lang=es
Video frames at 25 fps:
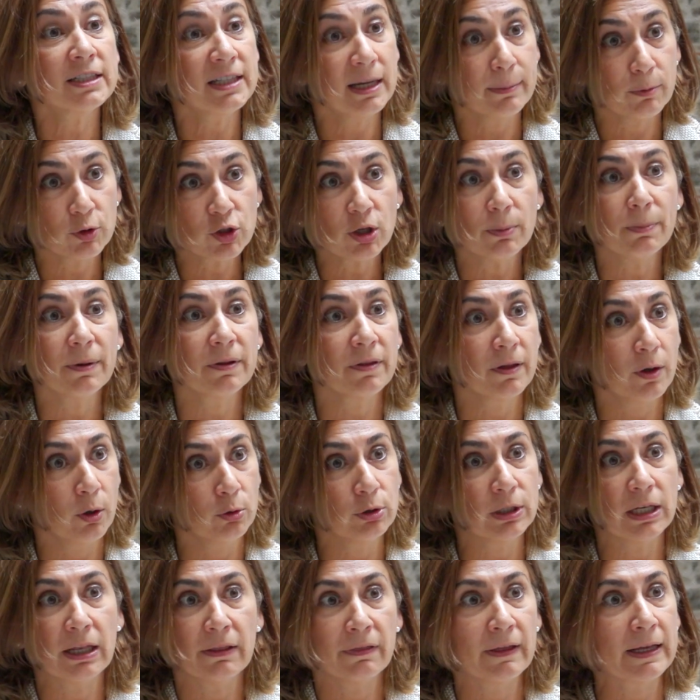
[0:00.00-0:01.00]
Ya hemos empezado a
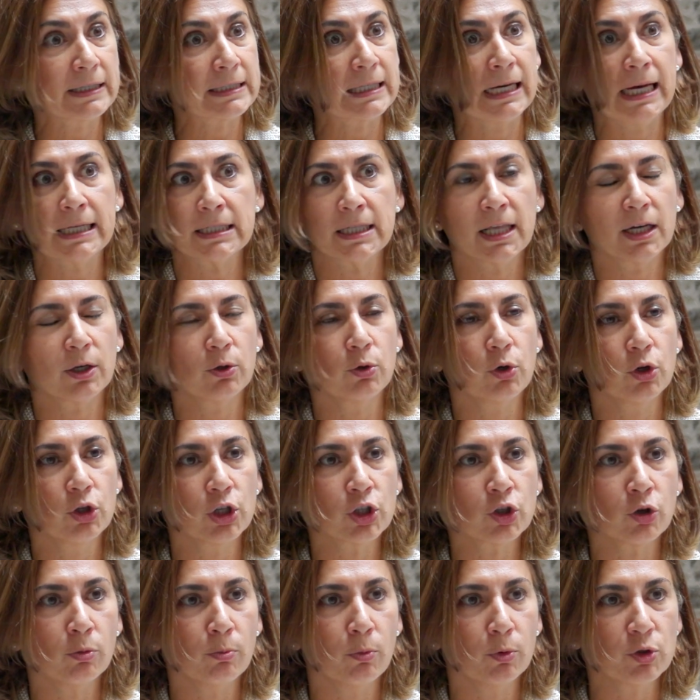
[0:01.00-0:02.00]
utilizar salas de
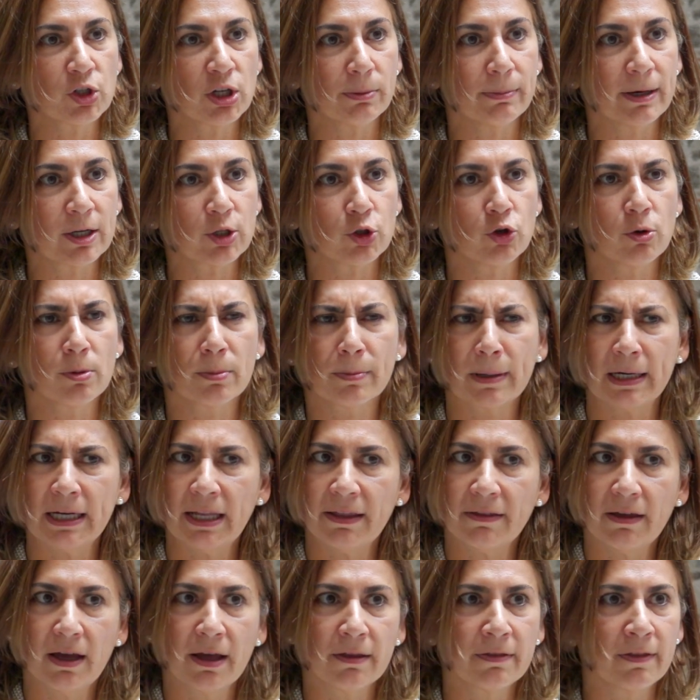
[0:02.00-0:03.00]
reuniones con mucha más
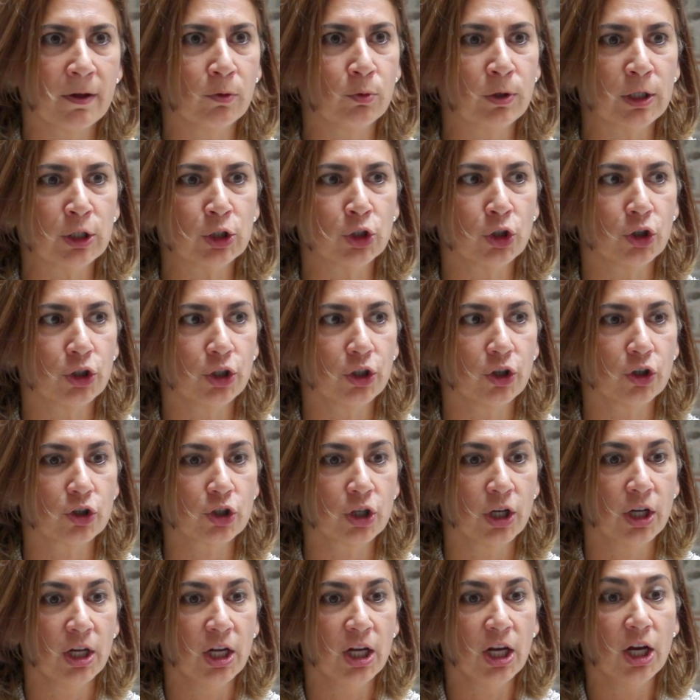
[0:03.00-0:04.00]
normalidad,
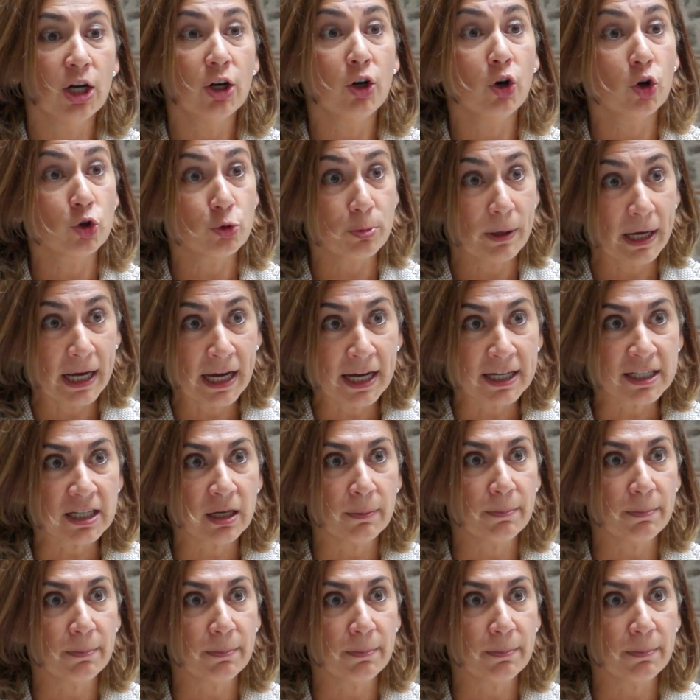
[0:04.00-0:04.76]
auditorios, los viajes